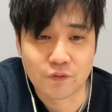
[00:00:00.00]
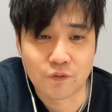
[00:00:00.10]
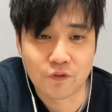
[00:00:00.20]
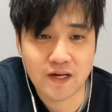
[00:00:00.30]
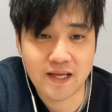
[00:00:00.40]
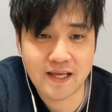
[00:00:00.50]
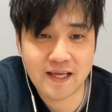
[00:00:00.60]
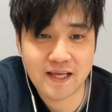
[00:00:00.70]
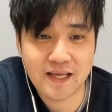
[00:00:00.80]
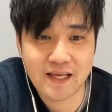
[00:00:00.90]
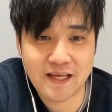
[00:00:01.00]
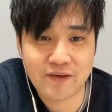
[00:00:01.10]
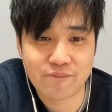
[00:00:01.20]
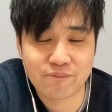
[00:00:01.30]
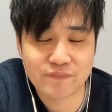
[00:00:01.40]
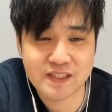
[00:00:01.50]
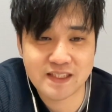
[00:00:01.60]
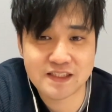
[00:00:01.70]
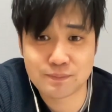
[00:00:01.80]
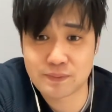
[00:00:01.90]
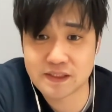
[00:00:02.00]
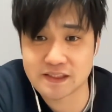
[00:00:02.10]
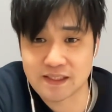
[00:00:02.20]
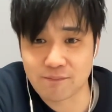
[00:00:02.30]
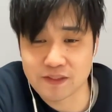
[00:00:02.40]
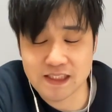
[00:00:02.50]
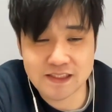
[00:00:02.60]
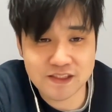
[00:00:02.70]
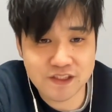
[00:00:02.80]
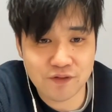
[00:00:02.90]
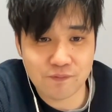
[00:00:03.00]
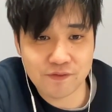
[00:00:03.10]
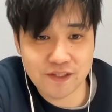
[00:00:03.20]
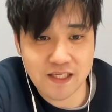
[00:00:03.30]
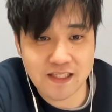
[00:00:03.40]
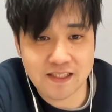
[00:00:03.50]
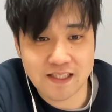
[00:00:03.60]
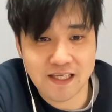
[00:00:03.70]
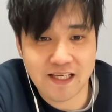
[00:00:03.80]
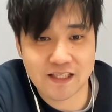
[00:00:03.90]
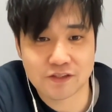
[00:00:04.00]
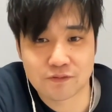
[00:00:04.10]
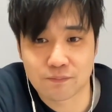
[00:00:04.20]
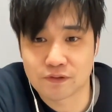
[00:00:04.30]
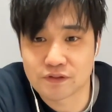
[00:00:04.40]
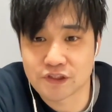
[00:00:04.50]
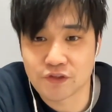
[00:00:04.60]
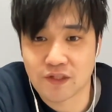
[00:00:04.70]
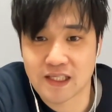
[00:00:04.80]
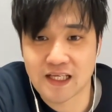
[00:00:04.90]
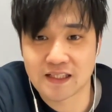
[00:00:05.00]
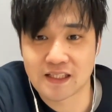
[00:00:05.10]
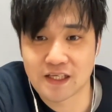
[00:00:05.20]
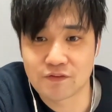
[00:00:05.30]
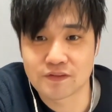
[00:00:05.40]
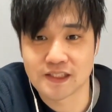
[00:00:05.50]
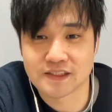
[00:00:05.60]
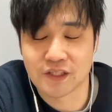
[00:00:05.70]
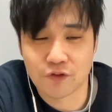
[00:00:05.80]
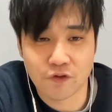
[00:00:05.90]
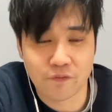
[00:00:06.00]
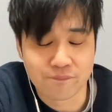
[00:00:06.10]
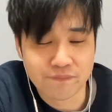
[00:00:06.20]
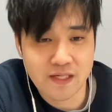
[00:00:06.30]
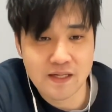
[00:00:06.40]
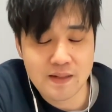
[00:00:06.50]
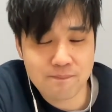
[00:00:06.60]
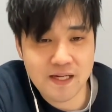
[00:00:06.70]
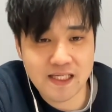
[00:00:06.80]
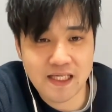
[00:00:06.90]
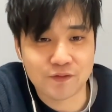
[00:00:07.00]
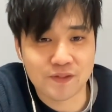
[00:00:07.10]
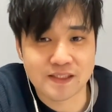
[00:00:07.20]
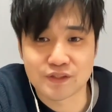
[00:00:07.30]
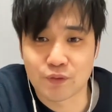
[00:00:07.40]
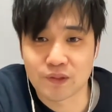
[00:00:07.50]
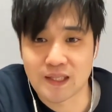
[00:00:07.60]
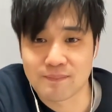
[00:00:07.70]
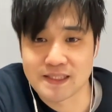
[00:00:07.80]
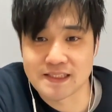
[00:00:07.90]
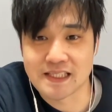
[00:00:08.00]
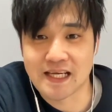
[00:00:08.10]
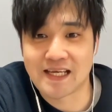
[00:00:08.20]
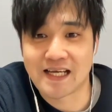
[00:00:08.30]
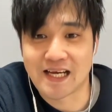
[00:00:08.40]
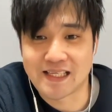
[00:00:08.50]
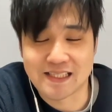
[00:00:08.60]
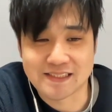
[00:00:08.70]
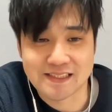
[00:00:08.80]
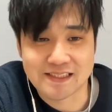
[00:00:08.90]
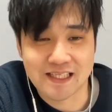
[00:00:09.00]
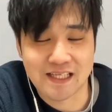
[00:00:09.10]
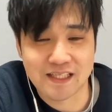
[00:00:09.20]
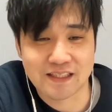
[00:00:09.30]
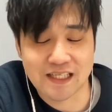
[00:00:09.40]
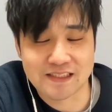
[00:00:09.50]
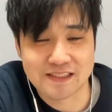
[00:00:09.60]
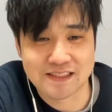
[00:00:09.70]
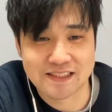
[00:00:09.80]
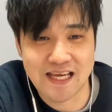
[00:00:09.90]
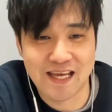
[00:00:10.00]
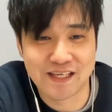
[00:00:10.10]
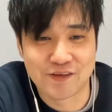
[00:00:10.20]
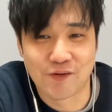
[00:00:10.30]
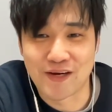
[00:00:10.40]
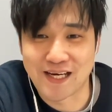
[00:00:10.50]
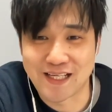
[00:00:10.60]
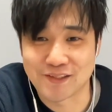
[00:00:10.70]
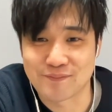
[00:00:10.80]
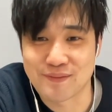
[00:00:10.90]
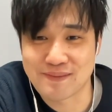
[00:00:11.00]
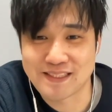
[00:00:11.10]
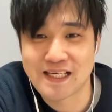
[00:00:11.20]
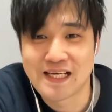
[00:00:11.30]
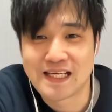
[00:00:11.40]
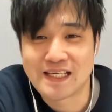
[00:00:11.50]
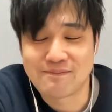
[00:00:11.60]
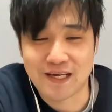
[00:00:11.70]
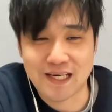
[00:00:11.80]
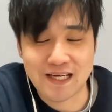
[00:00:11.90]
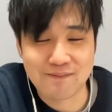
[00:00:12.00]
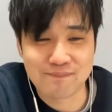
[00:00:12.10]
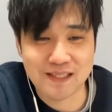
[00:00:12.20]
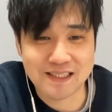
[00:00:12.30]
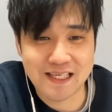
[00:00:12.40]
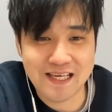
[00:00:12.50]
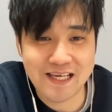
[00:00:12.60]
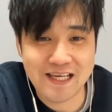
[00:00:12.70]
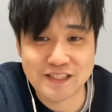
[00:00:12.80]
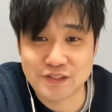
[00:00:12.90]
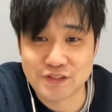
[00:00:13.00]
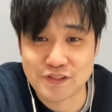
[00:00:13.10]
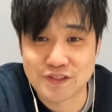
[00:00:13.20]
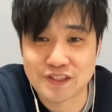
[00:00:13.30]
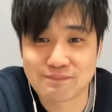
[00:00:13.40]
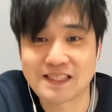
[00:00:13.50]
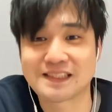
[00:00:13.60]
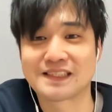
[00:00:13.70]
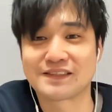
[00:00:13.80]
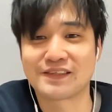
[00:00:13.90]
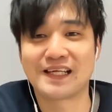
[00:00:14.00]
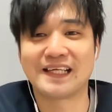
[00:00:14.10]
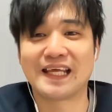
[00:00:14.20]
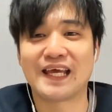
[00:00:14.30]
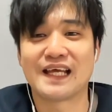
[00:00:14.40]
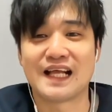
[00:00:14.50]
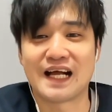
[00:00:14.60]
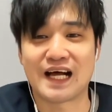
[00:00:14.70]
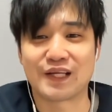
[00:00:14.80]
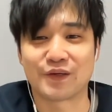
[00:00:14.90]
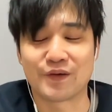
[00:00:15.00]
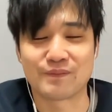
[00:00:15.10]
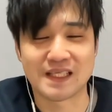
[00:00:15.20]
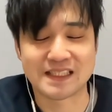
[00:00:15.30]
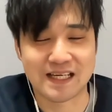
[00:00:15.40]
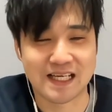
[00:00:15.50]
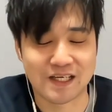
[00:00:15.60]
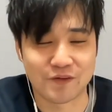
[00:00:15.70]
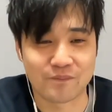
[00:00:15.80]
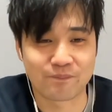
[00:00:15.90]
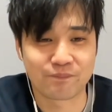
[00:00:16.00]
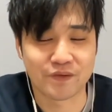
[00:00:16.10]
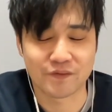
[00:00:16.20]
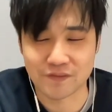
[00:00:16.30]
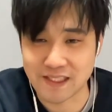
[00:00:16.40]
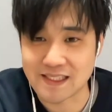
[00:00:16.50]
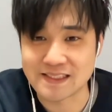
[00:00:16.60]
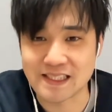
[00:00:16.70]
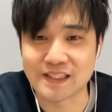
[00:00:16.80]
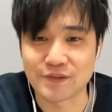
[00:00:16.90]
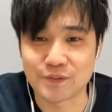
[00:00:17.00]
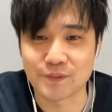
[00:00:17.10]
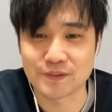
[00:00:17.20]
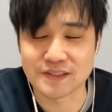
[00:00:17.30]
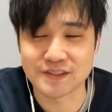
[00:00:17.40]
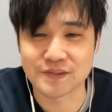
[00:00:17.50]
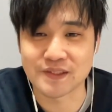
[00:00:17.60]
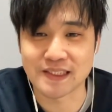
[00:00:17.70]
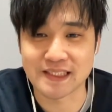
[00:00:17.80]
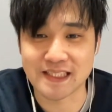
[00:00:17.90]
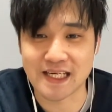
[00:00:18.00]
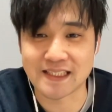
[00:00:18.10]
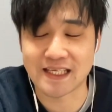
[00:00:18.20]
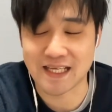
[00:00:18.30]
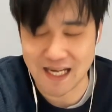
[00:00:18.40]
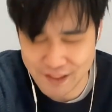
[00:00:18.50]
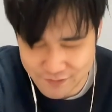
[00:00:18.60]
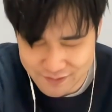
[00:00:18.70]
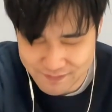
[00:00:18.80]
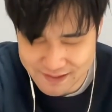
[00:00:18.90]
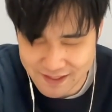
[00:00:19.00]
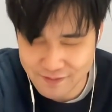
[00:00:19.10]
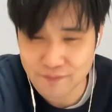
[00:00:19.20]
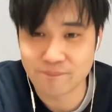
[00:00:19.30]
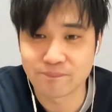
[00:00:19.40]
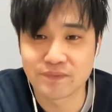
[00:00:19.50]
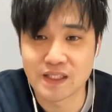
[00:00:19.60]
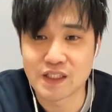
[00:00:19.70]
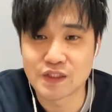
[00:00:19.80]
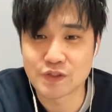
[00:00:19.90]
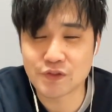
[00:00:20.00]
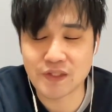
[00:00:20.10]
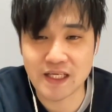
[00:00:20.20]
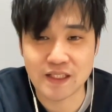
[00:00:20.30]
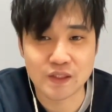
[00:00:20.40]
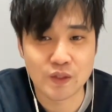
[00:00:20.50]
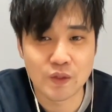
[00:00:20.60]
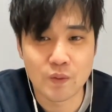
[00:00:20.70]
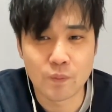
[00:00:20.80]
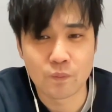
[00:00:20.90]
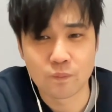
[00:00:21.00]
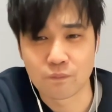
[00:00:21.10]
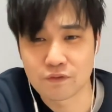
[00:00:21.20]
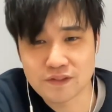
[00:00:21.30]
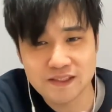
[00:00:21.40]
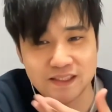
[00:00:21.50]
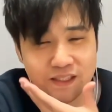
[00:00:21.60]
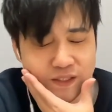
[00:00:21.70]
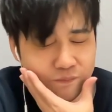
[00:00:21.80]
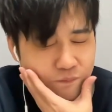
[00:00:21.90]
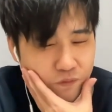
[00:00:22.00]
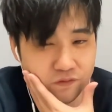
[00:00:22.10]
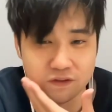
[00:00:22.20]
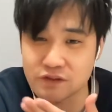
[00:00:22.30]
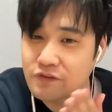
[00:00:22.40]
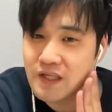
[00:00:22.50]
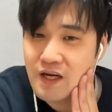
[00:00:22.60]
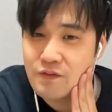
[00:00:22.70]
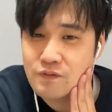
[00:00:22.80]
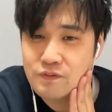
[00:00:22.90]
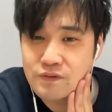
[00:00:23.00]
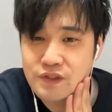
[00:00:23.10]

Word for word: これ、久しぶりすぎても全然おもんないんで、ちょっと没にしようかな寝るんですけど、まあね、とりあえずお試しで、はい、出していただき、出していこうかなと思います。今から頑張って編集します。それではね、あの、皆さん、あの、本当にね、チャンネル登録し続けていただいてありがとうございました。ちょっとね、もしかしたらね、もうちょっと会う